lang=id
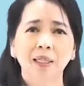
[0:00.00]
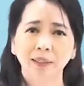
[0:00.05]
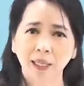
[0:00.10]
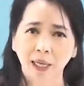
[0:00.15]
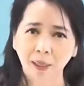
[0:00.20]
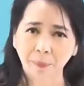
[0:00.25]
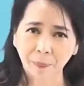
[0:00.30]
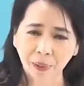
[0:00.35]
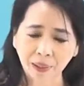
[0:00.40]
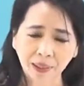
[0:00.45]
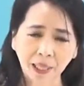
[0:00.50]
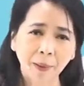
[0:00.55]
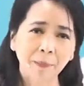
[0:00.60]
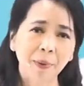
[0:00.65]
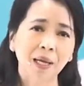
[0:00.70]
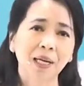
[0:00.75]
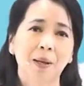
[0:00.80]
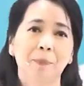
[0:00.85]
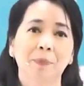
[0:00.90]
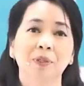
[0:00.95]
Yang
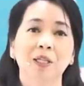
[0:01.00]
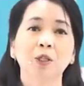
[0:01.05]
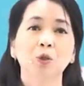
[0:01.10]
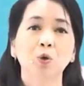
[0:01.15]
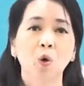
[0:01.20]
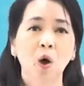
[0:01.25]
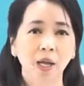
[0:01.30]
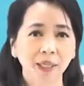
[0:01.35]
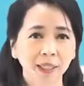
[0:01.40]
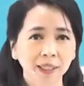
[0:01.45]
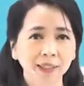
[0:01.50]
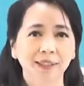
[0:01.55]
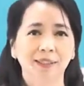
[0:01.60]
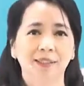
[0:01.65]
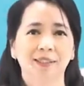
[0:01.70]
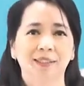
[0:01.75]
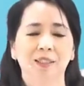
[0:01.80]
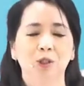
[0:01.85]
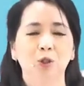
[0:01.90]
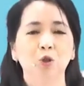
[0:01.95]
pertama namanya
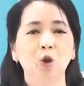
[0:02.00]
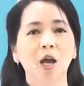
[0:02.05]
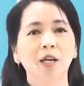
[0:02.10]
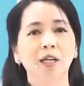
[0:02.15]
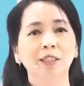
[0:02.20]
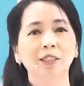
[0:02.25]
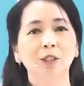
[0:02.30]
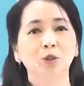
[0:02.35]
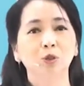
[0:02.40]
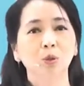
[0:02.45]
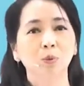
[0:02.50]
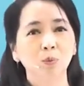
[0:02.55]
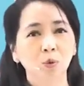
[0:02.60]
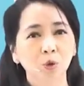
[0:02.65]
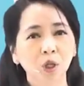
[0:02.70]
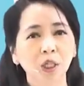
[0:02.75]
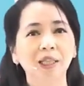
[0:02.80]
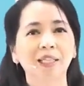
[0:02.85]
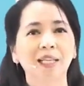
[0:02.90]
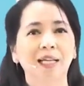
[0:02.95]
Yohanes. Yohanes itu
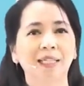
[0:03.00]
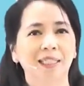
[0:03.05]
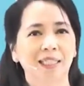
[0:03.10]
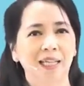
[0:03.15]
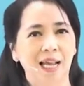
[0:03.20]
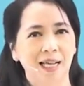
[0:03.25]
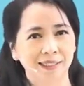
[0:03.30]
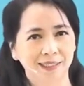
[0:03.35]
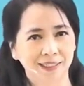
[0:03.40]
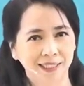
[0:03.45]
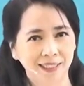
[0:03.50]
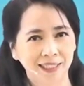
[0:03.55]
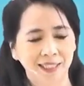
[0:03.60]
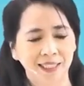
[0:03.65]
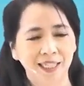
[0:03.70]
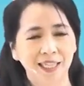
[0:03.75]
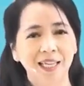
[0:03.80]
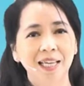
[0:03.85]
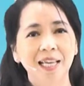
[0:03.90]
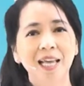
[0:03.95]
murid yang
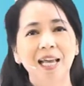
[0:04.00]
dikasihi.